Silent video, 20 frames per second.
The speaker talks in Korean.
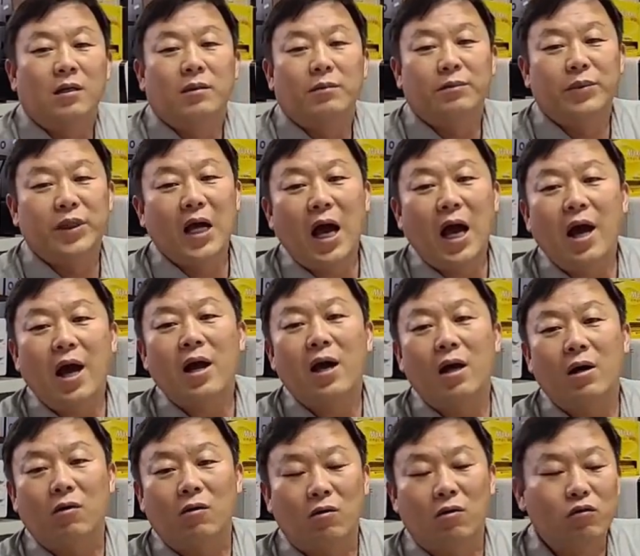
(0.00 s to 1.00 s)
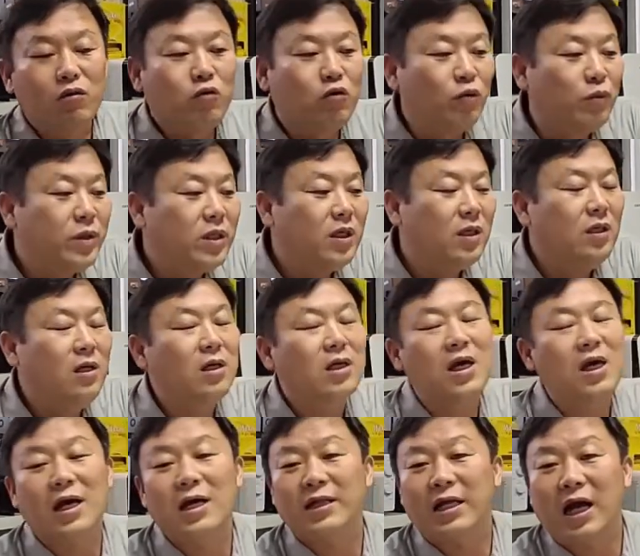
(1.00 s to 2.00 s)
미안하고 국민이
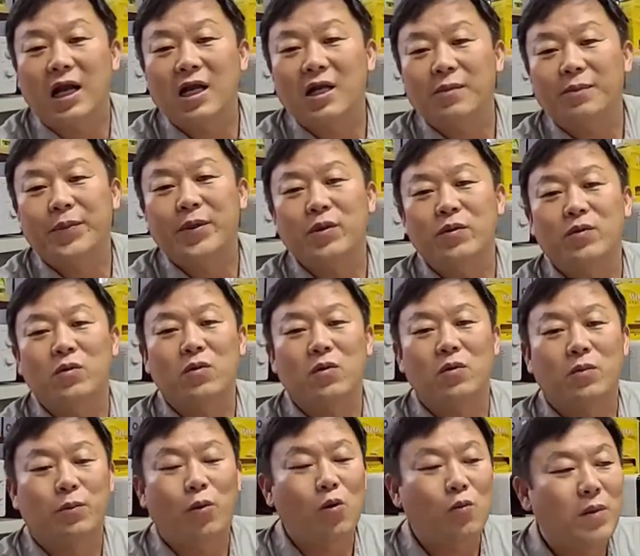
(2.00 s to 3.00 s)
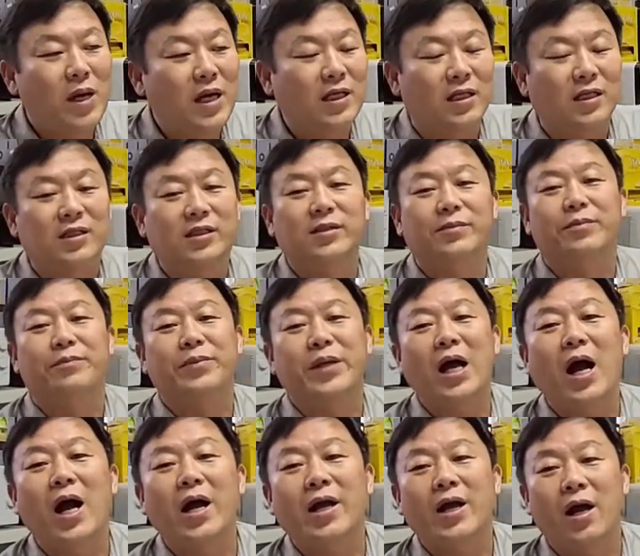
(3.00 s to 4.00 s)
이렇게까지 난리를 피우고 폭망이 됐으면
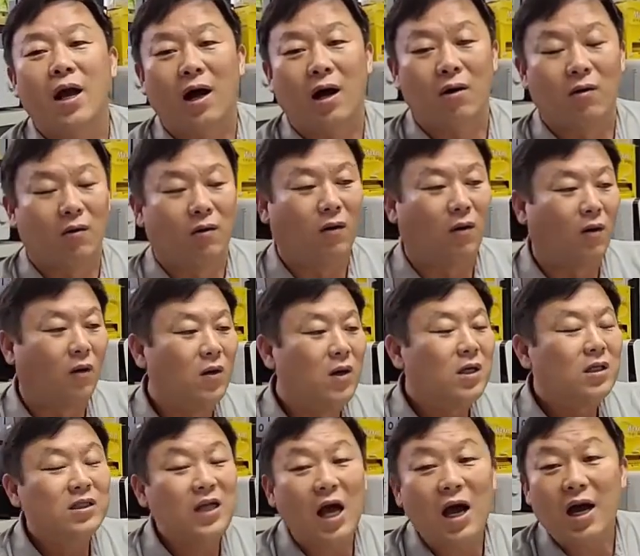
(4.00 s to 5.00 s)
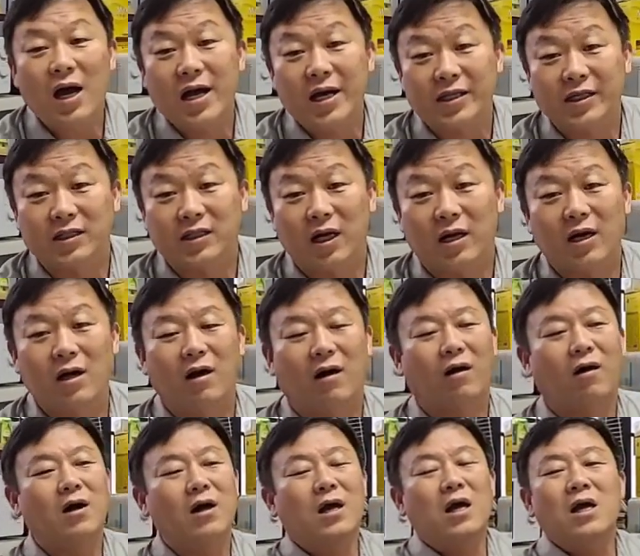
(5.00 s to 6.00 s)
미안해하고 사과해야
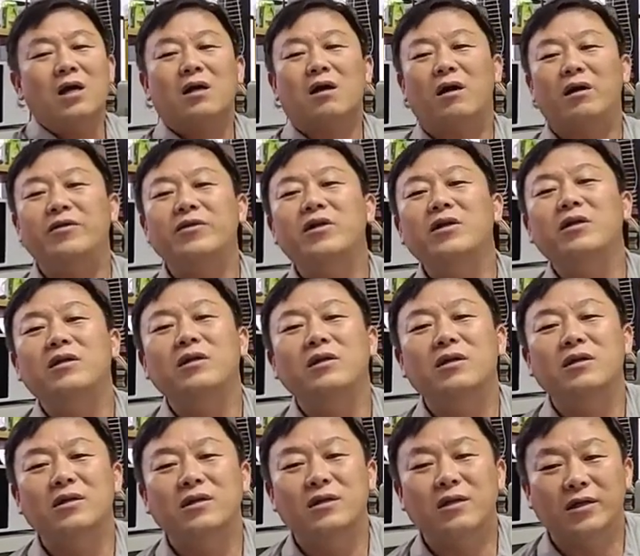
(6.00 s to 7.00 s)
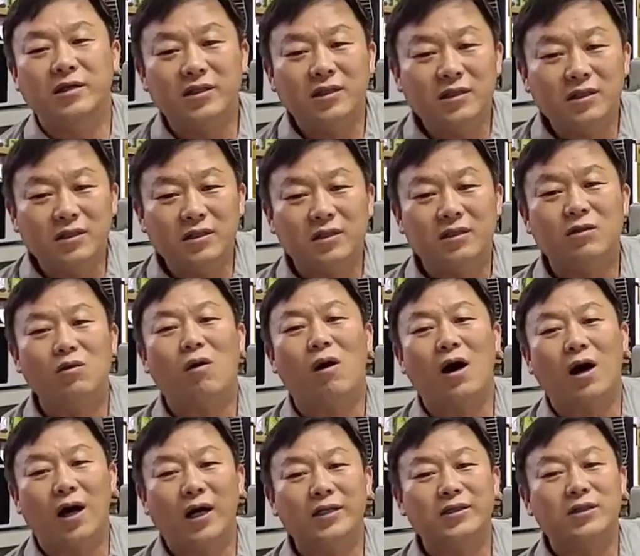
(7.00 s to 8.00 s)
되잖아요. 건들건들
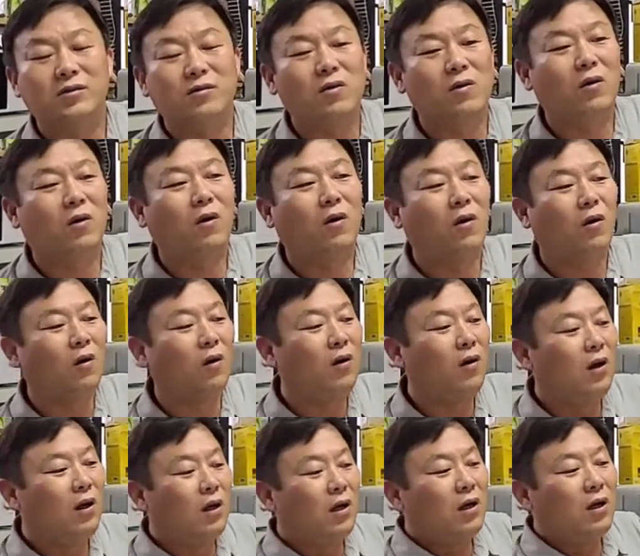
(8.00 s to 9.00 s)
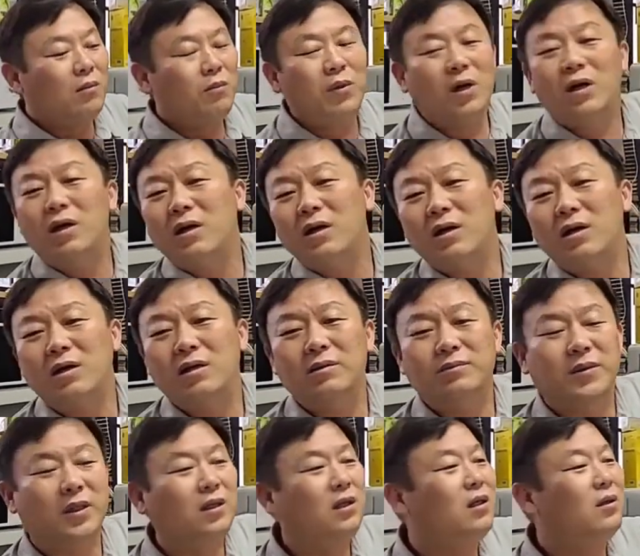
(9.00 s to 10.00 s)
들어와가지고. 뭐,
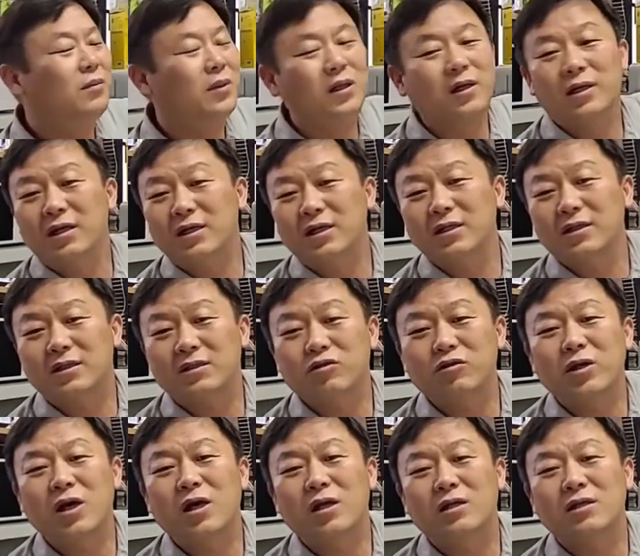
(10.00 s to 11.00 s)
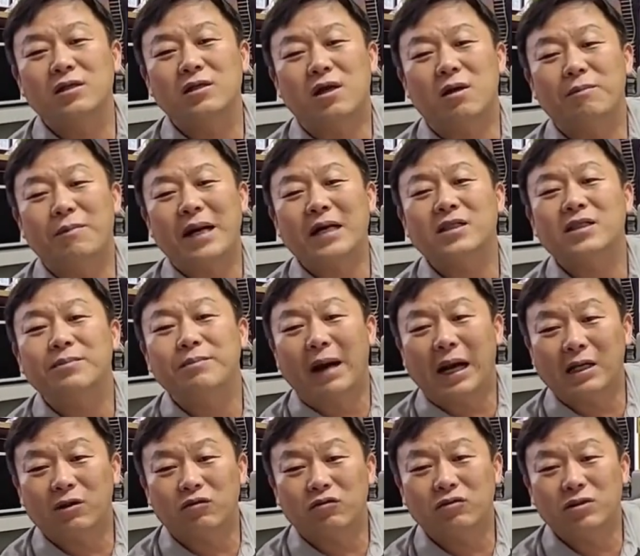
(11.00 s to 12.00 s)
뭐, 뭐, 그 특유의 그 건방진
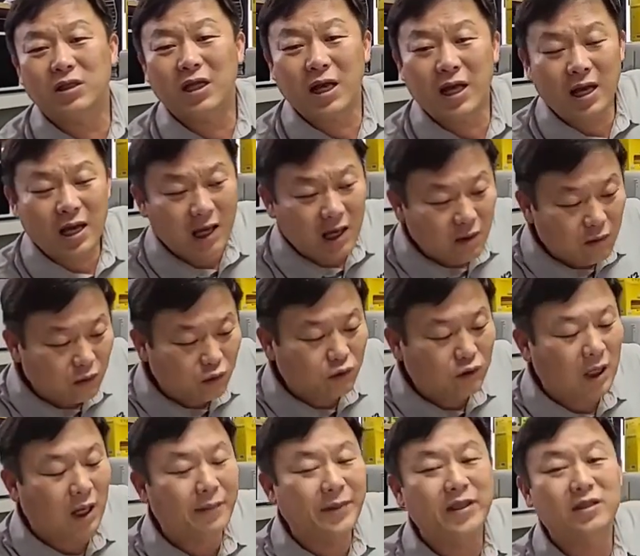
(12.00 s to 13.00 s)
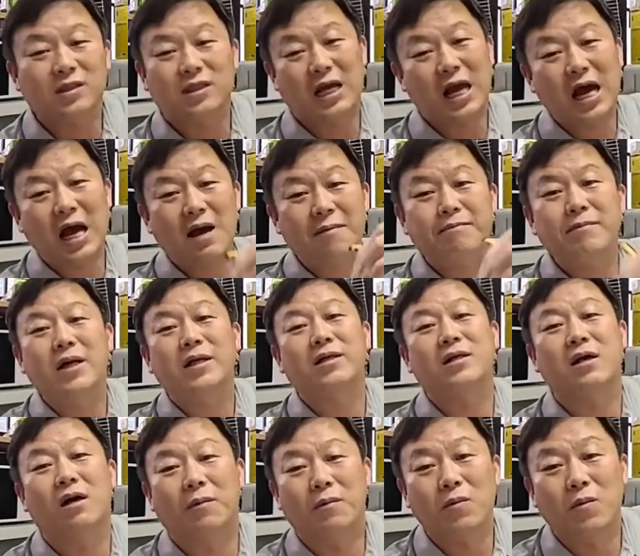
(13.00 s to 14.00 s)
말투 그대로 유지하면서
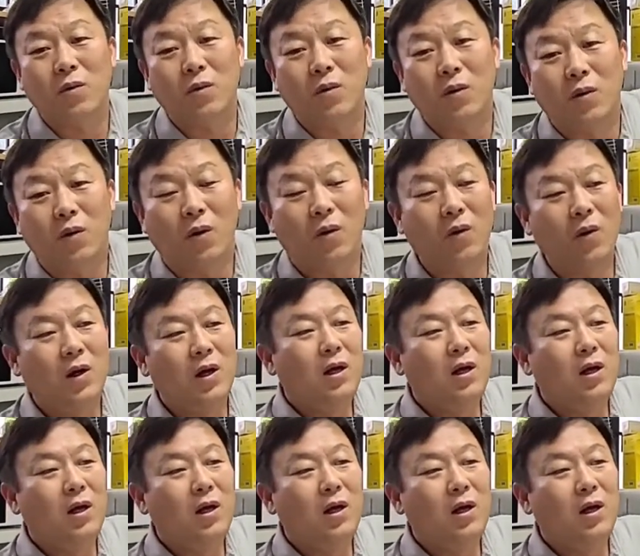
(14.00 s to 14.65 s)
사과마디가 없고,